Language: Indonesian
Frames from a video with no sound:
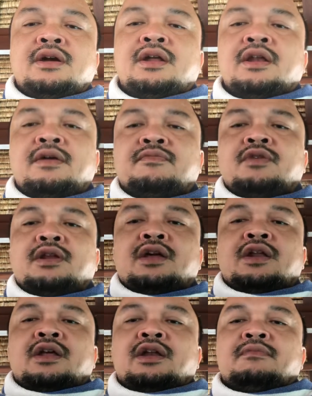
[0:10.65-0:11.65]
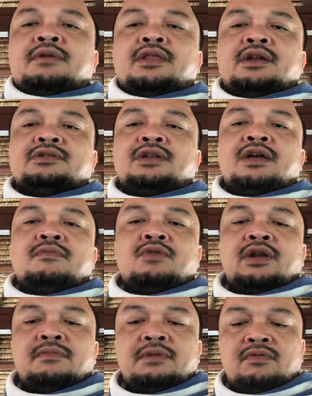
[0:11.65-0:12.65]
Alhamdulillah la nikmat Islam wa
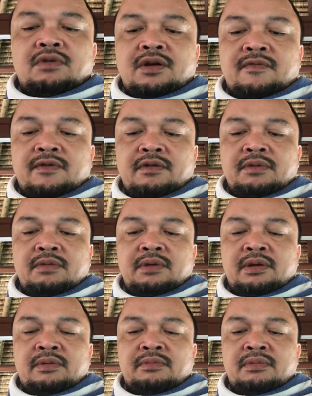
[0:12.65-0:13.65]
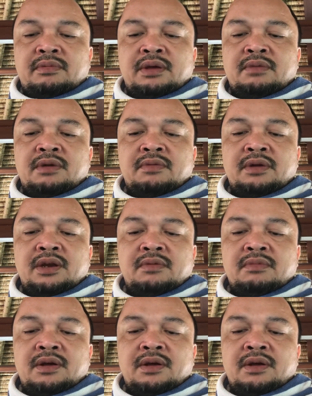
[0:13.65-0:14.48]
liman yasabi bi imamin.